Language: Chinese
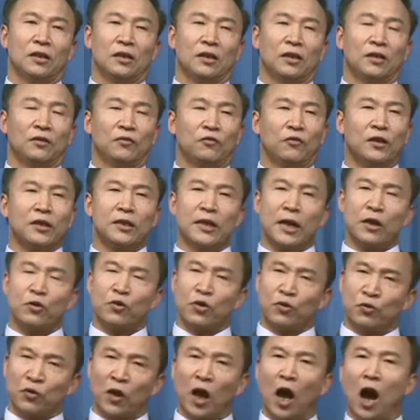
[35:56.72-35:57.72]
文采
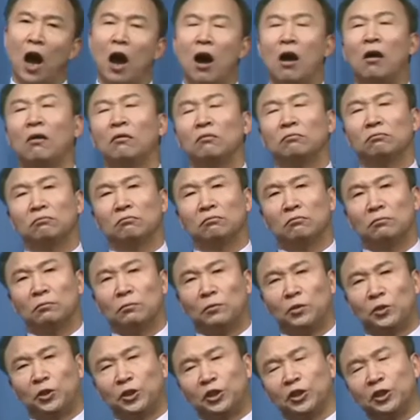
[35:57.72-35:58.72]
运用的好，
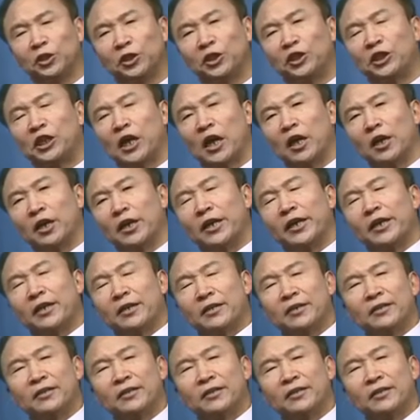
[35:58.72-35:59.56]
影响力